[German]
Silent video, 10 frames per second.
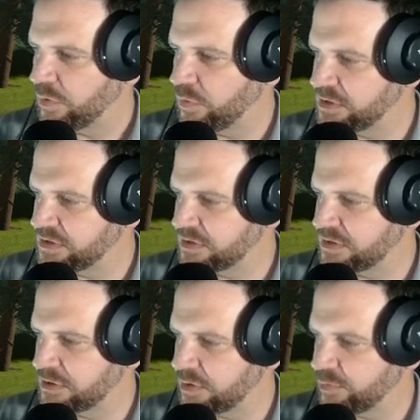Holen Sie
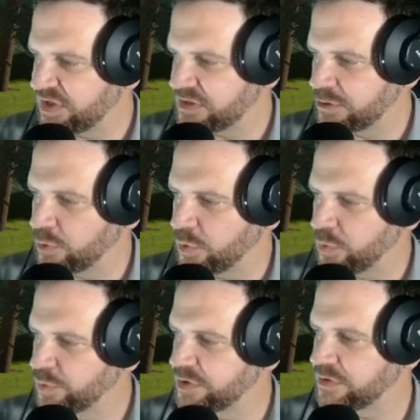sich die besten
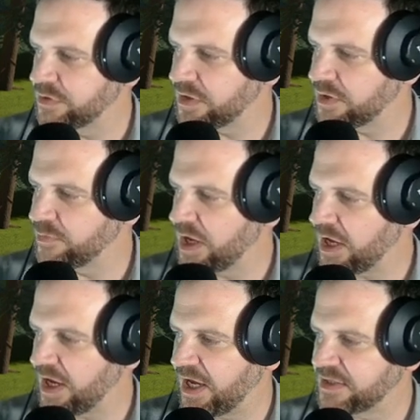Hüte im
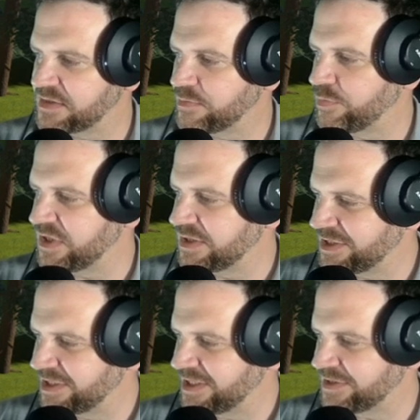
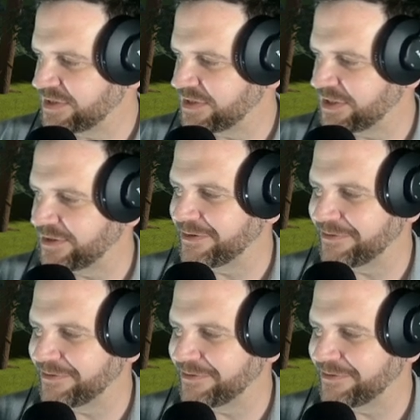Herzbiertastic,